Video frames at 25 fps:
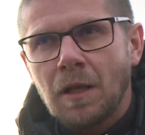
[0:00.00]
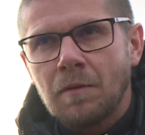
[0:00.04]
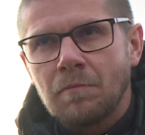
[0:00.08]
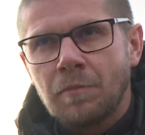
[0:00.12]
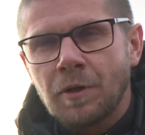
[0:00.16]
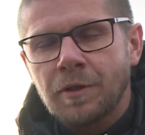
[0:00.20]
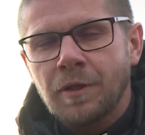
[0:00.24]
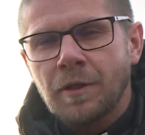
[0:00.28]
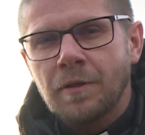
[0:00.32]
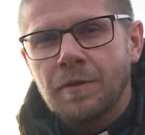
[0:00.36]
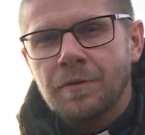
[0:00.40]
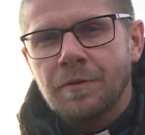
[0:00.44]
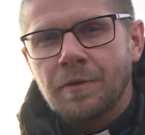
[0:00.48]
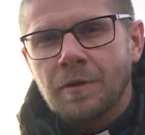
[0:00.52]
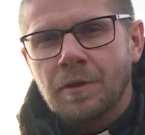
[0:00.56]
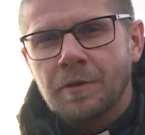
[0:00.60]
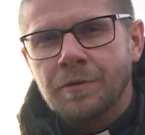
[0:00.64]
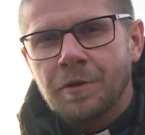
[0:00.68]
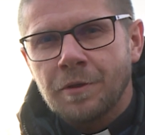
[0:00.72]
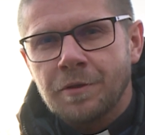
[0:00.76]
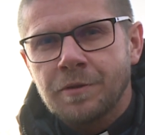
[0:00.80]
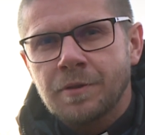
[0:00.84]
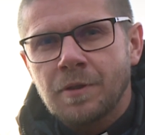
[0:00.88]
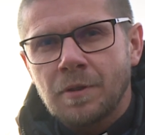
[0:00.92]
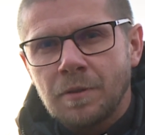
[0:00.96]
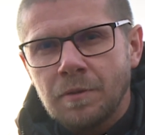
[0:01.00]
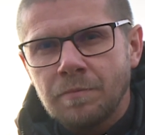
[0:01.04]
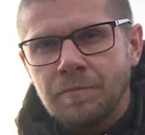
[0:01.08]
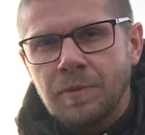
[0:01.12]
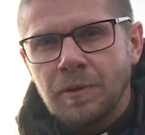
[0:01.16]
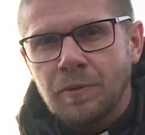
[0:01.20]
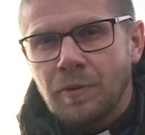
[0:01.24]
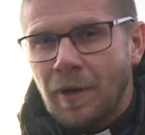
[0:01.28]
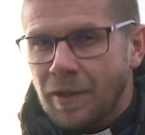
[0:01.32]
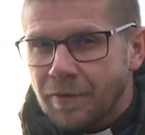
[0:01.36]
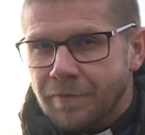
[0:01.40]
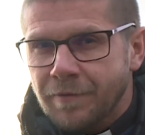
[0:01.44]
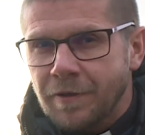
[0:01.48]
Bo kiedy ktoś cię
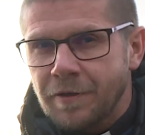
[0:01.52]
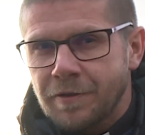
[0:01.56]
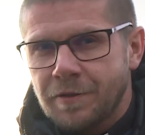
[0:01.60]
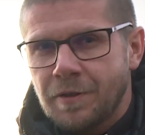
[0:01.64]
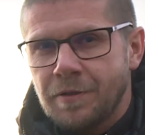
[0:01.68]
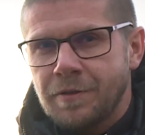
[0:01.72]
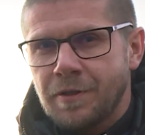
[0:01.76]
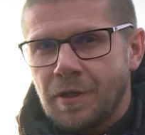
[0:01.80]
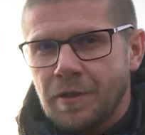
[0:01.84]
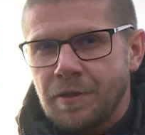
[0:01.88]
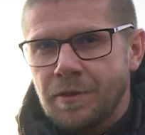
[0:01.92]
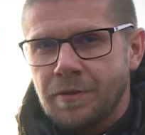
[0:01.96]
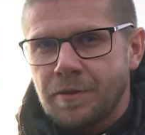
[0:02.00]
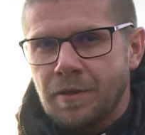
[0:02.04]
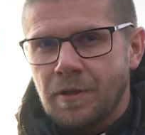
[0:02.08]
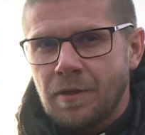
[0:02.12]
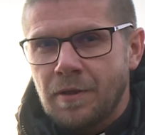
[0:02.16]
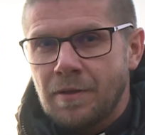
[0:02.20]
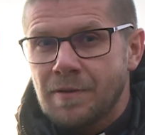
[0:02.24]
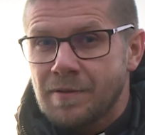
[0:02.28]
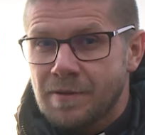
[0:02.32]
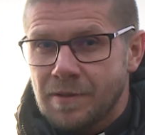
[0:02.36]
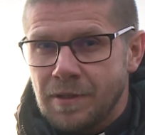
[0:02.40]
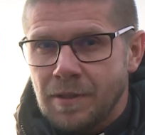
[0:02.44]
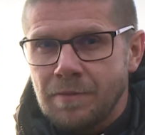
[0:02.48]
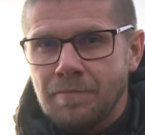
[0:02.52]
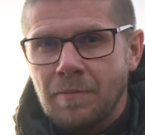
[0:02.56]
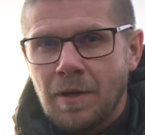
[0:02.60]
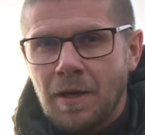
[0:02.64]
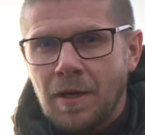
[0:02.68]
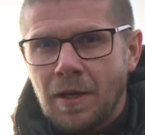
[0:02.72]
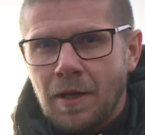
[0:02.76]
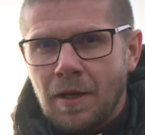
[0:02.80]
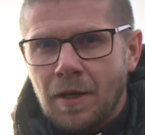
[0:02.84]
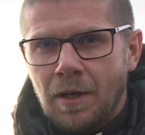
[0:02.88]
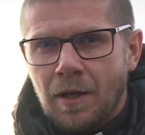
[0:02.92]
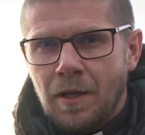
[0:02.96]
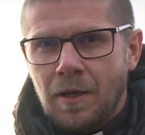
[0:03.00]
lubi, łatwiej się dzielić z nim
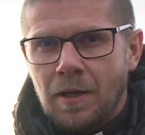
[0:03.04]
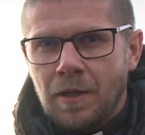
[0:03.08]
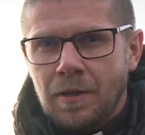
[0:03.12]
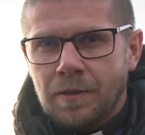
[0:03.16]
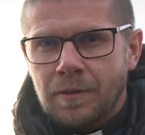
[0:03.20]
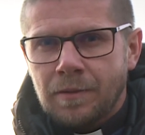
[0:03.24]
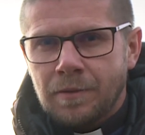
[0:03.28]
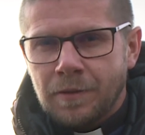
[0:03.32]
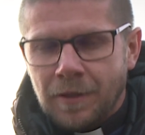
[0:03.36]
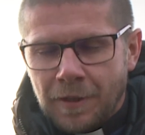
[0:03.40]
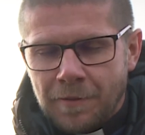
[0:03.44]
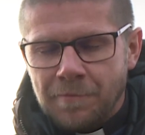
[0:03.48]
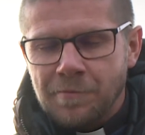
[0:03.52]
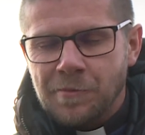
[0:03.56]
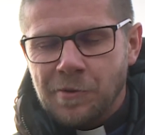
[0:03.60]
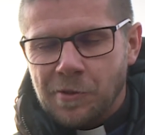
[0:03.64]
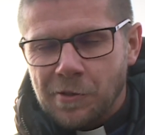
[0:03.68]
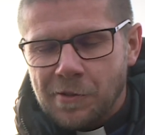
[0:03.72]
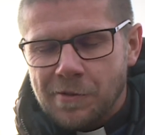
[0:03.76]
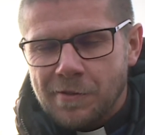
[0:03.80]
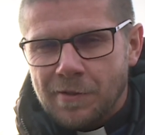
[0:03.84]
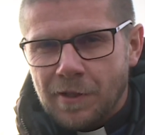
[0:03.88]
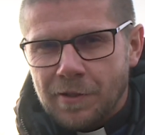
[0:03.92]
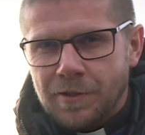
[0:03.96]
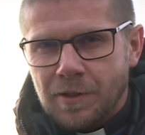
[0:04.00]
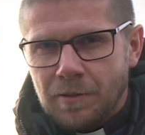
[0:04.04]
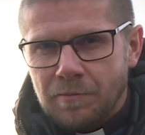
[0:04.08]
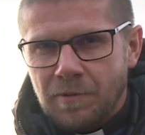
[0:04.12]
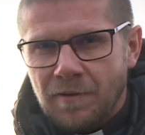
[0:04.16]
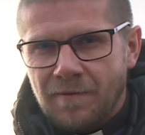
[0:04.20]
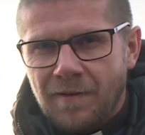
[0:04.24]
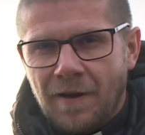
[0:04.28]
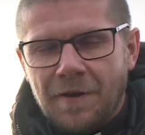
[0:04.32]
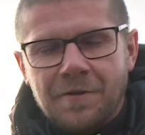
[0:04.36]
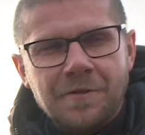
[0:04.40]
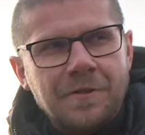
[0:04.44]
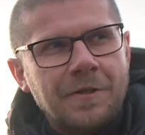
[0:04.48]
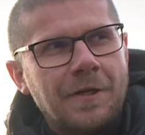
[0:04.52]
e, tym, co jest dla ciebie
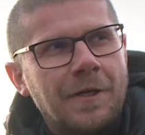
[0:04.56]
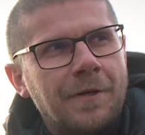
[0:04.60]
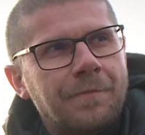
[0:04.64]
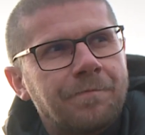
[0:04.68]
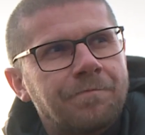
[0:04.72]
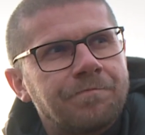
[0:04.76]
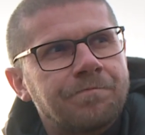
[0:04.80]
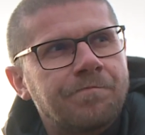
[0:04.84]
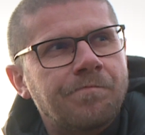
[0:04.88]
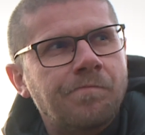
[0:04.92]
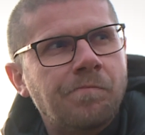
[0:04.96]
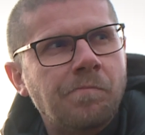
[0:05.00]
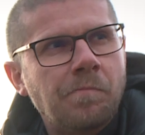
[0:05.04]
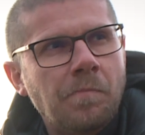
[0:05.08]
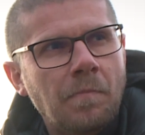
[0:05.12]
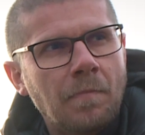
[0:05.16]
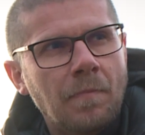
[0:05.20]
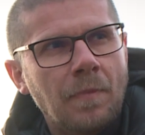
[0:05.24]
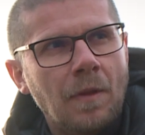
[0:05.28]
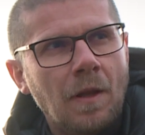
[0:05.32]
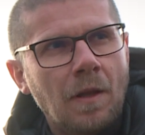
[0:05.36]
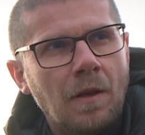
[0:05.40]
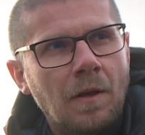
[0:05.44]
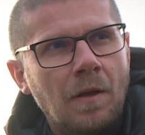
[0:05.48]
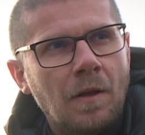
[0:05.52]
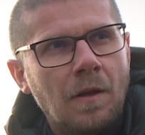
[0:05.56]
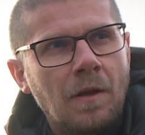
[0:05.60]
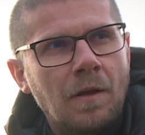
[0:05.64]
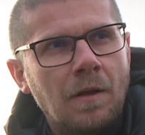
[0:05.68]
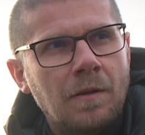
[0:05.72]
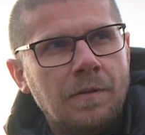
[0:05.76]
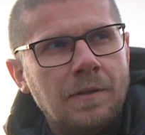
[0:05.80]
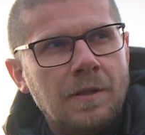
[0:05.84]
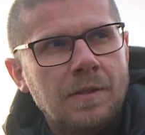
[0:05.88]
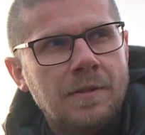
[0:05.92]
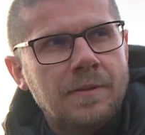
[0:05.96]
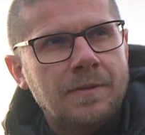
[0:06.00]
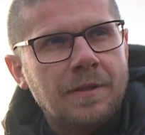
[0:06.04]
ważne. E,
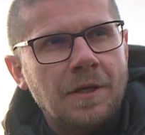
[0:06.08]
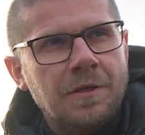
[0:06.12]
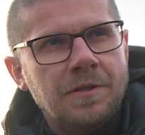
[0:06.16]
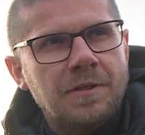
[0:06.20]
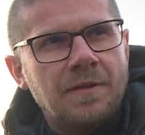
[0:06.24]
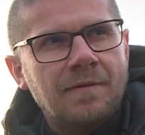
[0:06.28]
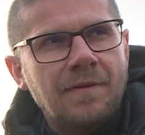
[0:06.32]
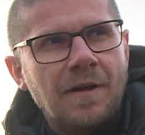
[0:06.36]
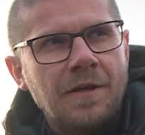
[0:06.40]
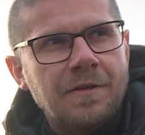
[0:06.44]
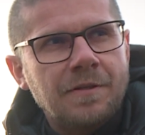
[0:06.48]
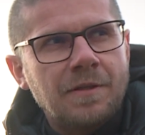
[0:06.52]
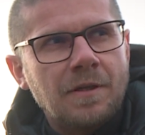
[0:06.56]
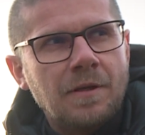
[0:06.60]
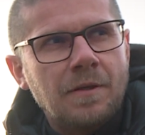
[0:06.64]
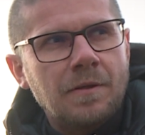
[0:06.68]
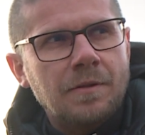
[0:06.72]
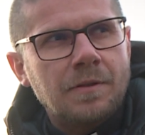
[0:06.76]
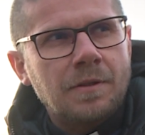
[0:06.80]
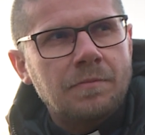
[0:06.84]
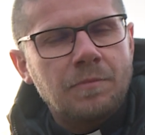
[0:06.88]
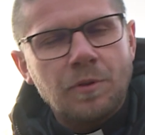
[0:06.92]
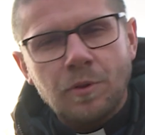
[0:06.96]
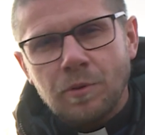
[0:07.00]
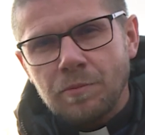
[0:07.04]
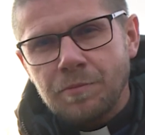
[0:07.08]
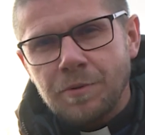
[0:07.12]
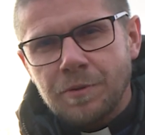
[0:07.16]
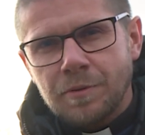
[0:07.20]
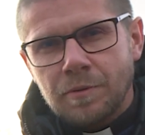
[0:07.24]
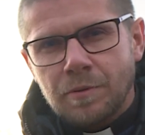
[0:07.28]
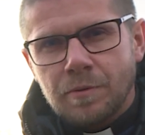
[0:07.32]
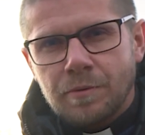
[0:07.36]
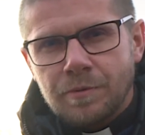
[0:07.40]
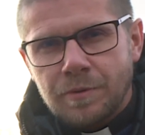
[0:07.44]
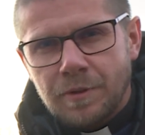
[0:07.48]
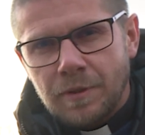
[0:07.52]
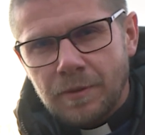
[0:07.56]
to jest strasznie ważne, żeby lubić
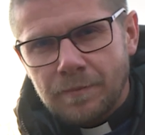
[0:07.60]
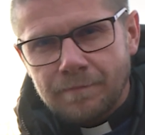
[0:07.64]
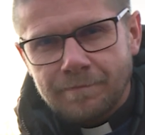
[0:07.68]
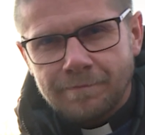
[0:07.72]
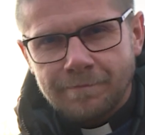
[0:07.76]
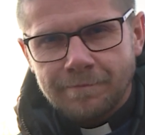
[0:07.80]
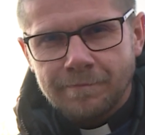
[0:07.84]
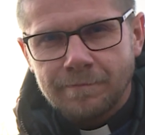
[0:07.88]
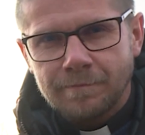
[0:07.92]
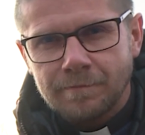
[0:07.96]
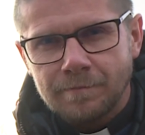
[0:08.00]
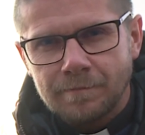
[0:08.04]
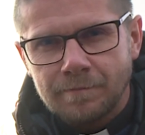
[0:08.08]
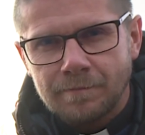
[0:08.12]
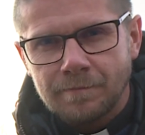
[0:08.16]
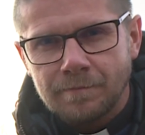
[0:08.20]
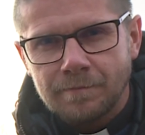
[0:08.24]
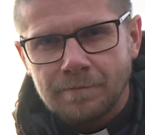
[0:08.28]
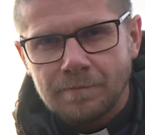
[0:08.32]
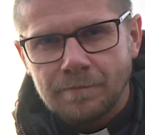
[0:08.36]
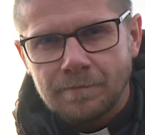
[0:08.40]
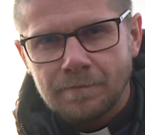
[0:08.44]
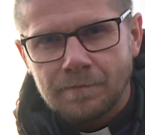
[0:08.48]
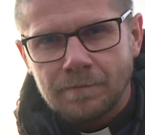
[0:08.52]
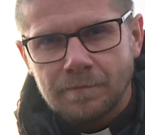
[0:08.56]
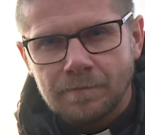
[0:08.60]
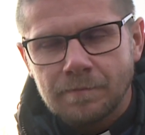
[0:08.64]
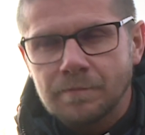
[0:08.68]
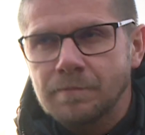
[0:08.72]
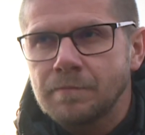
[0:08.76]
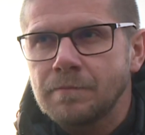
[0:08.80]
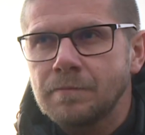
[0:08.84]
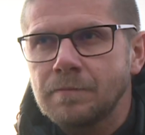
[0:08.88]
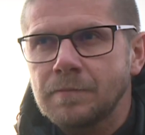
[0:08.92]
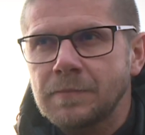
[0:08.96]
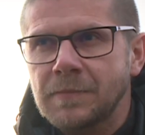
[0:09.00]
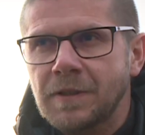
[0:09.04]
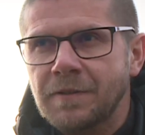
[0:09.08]
ludzi
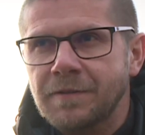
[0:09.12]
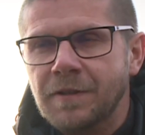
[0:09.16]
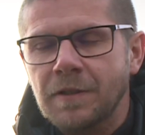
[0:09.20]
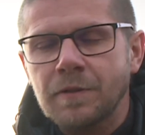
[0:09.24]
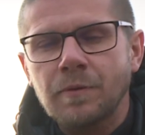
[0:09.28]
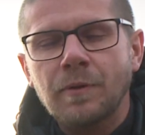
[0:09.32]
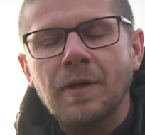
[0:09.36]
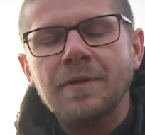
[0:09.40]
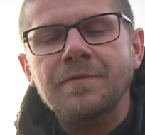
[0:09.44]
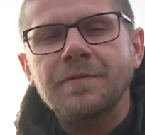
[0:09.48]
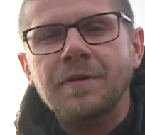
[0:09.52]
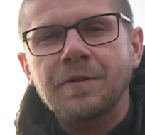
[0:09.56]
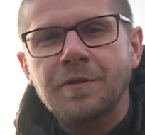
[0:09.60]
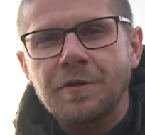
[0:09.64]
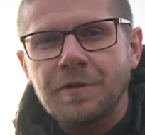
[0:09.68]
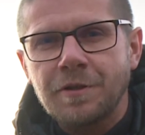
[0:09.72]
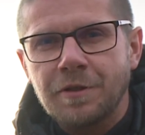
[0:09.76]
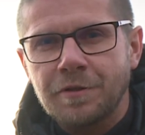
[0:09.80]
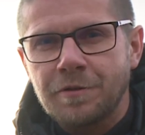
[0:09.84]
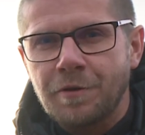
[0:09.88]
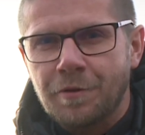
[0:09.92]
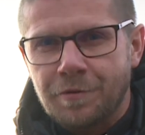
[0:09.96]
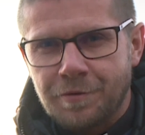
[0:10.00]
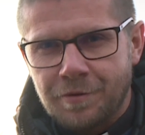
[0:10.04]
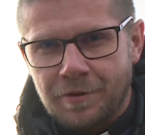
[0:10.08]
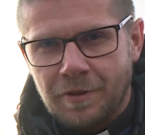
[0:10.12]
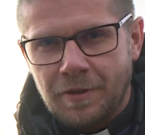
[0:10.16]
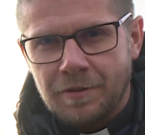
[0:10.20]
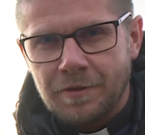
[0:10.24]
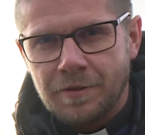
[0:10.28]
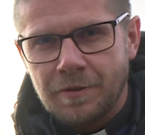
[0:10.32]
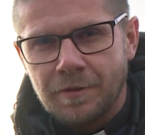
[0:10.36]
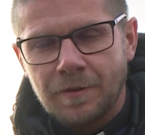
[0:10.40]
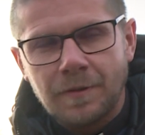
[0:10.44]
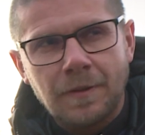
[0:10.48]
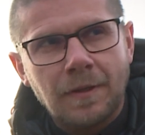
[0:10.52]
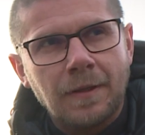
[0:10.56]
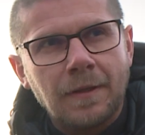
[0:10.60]
Y, wtedy łatwiej do nich
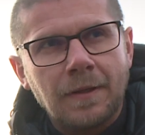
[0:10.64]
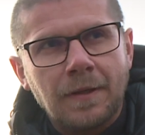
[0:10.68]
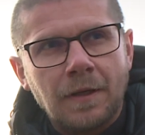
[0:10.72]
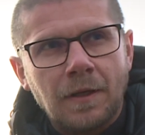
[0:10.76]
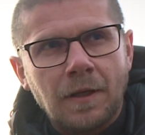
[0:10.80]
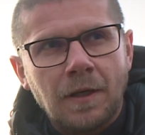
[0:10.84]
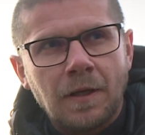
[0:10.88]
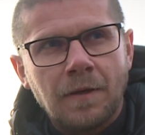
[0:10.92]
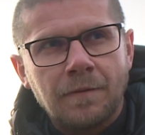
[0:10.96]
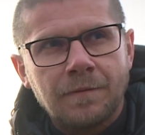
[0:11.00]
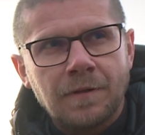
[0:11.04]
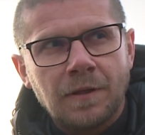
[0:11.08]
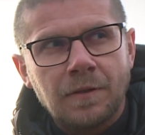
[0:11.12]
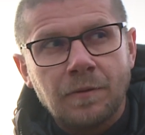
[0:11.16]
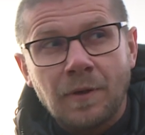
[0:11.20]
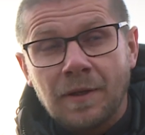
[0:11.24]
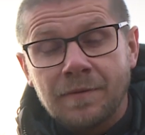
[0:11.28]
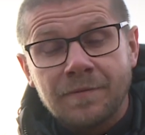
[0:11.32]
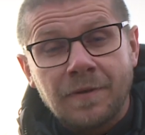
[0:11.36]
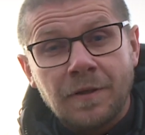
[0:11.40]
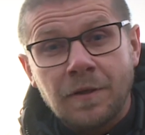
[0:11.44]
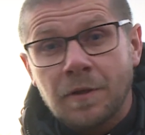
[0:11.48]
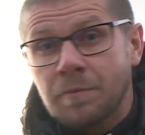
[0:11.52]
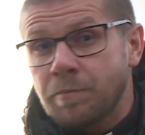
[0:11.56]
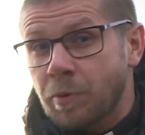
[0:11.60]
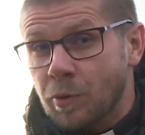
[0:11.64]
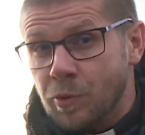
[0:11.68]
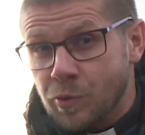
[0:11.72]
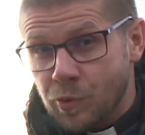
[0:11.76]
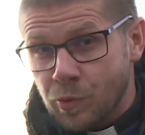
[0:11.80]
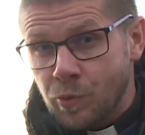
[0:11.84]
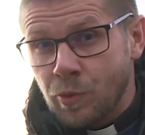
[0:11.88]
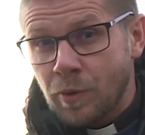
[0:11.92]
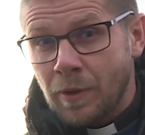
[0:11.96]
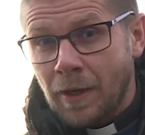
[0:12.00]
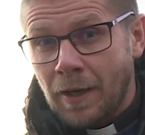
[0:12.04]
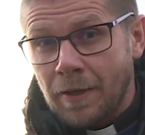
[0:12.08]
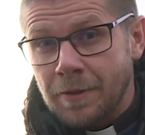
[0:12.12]
dotrzeć, y, wtedy łatwiej ich
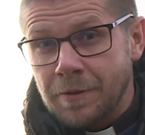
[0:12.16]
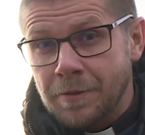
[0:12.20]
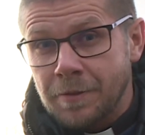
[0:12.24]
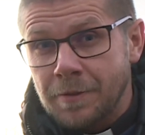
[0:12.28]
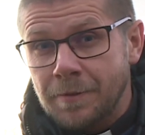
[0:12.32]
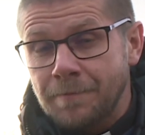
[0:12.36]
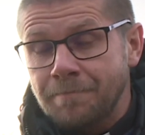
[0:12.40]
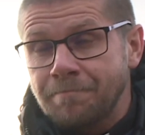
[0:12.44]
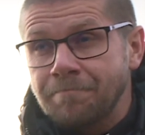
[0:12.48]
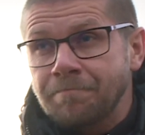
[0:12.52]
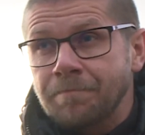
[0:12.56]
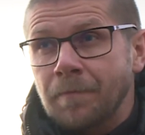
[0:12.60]
posłuchać.